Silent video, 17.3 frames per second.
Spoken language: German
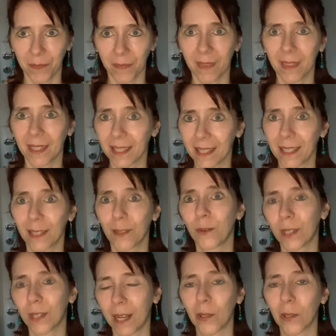Das ist
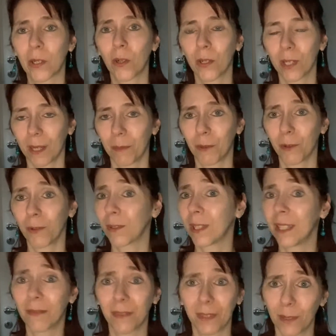natürlich
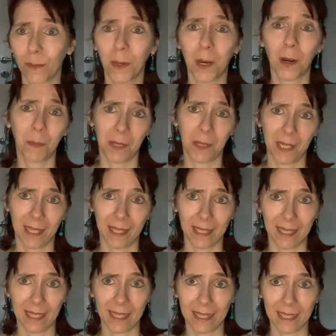kontraproduktiv und das ist überhaupt nicht der
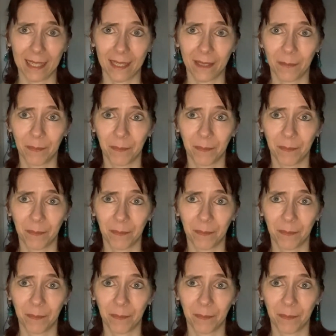Sinn der Sache.